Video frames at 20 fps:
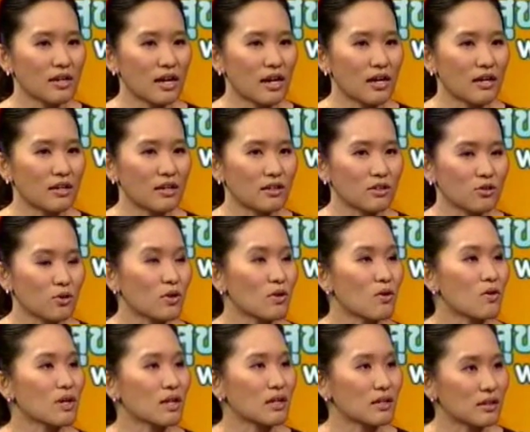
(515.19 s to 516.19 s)
การตัว
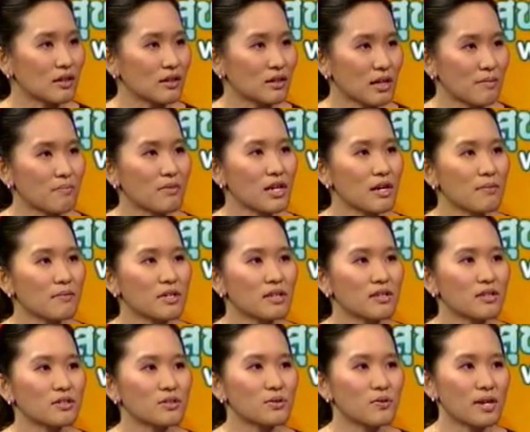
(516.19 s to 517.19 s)
โรคกำเริบ
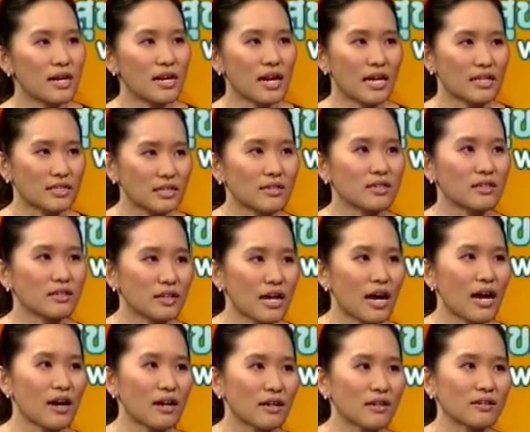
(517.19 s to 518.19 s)
ขึ้น ช่วงนั้นอาจจะเดิน
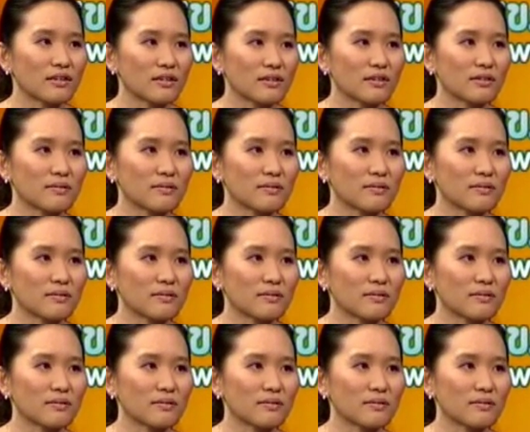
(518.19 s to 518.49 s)
ทาง